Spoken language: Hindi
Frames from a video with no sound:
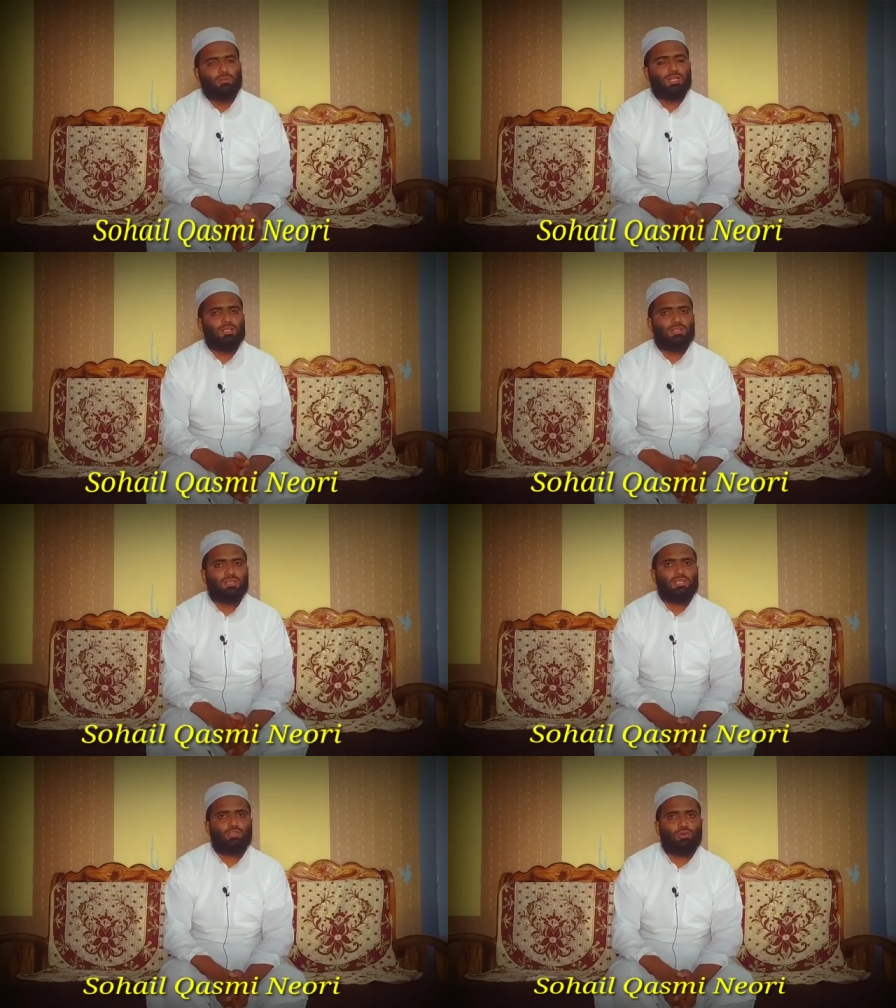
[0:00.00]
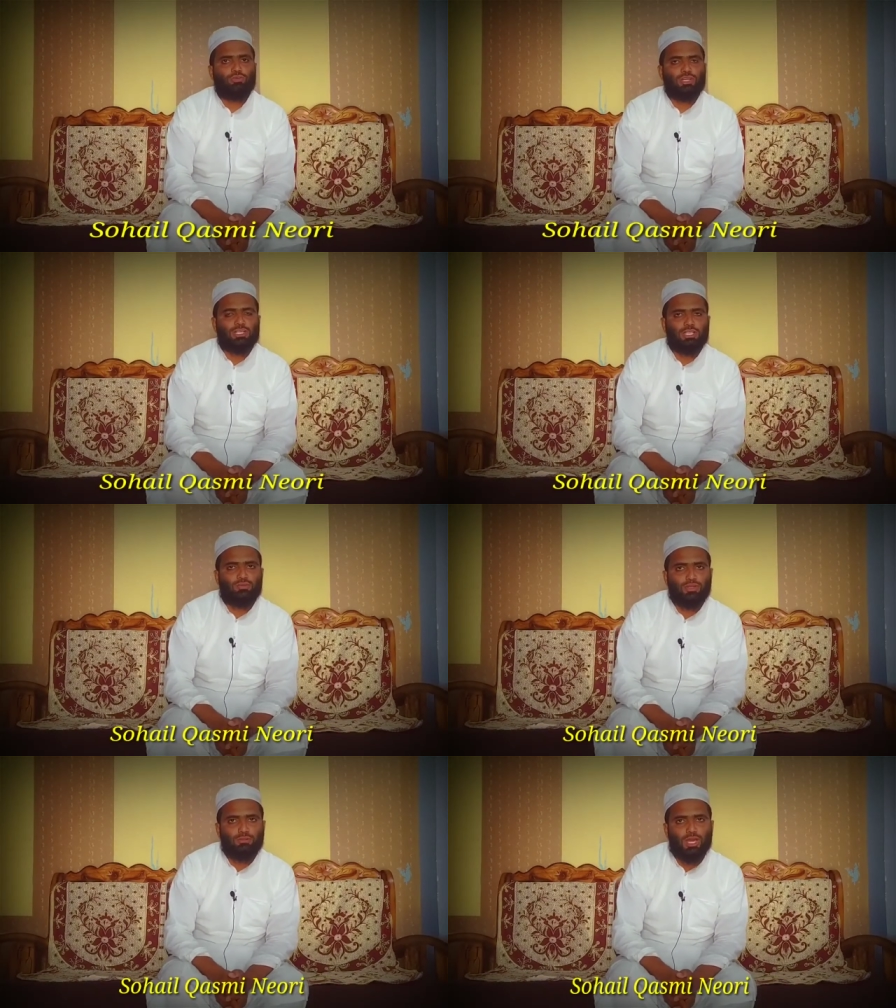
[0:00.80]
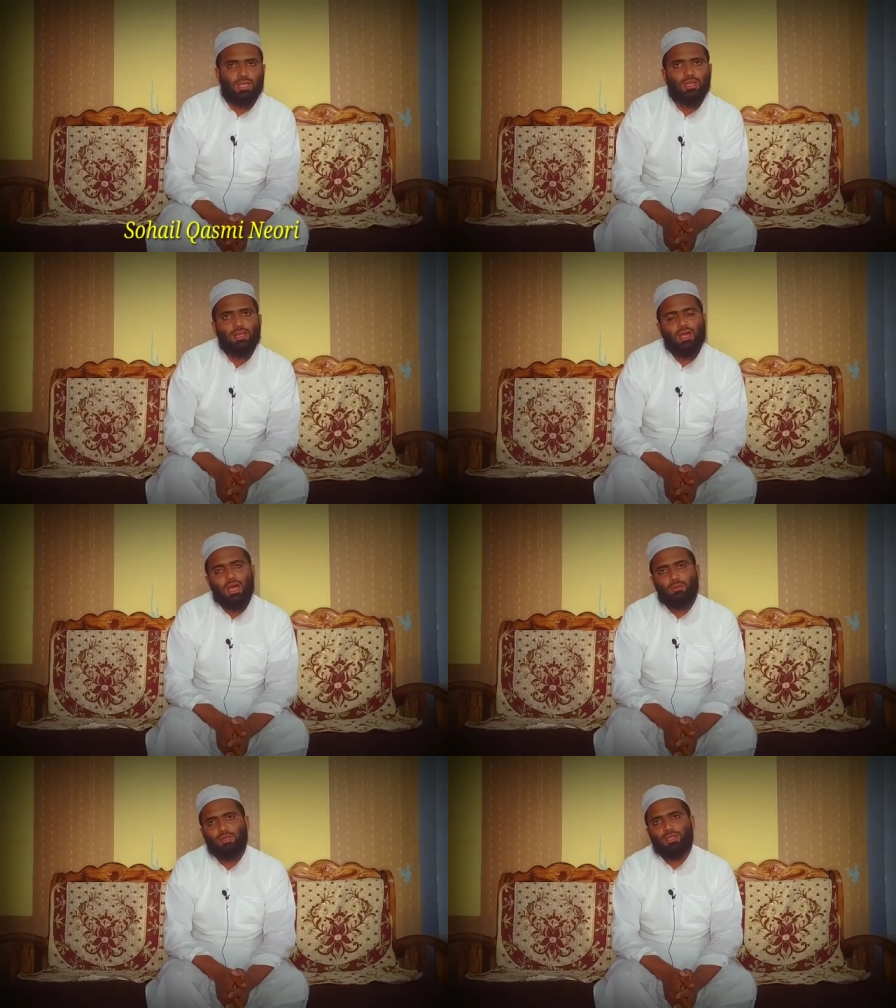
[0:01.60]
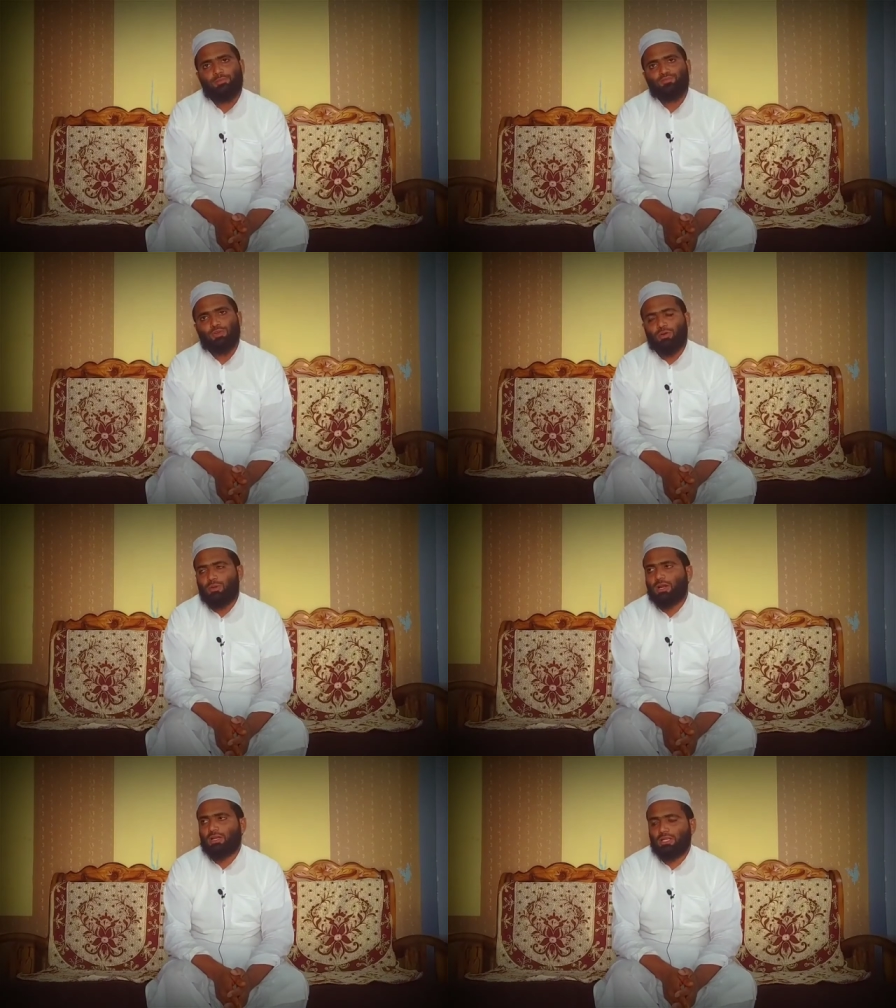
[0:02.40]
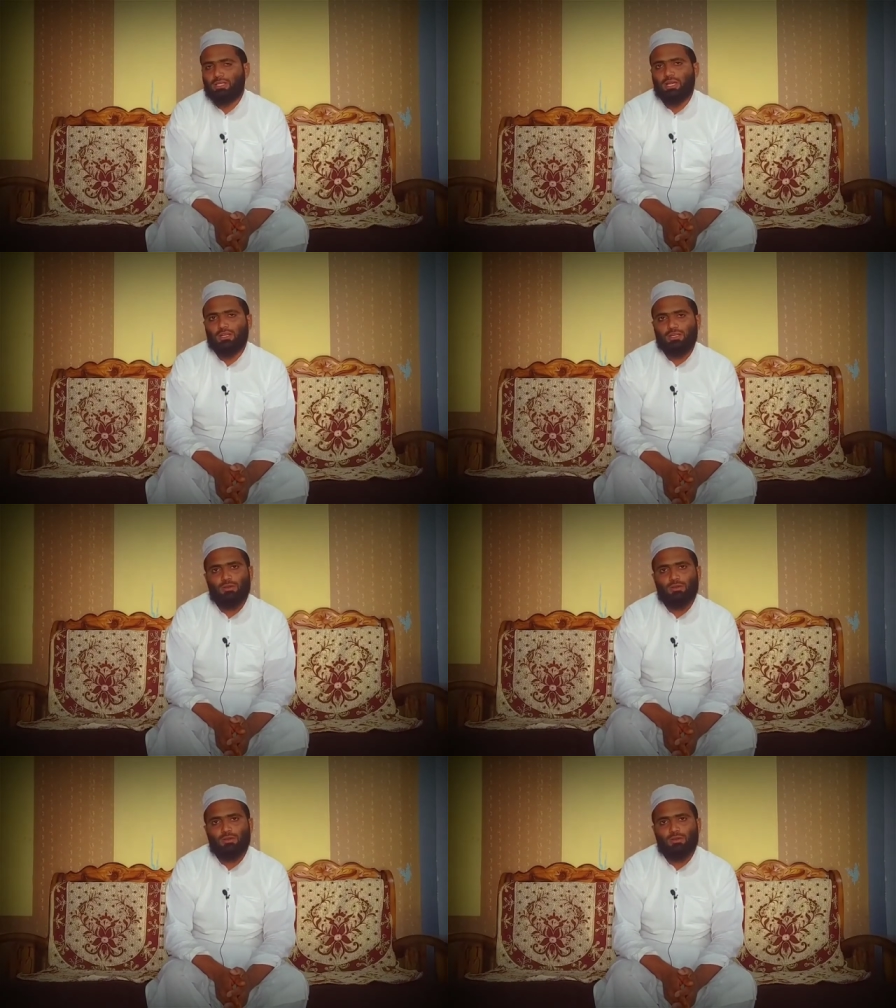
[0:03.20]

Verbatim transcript: अमल करने की तोफ़ी अता फ़रमाए आमीन वमा अलना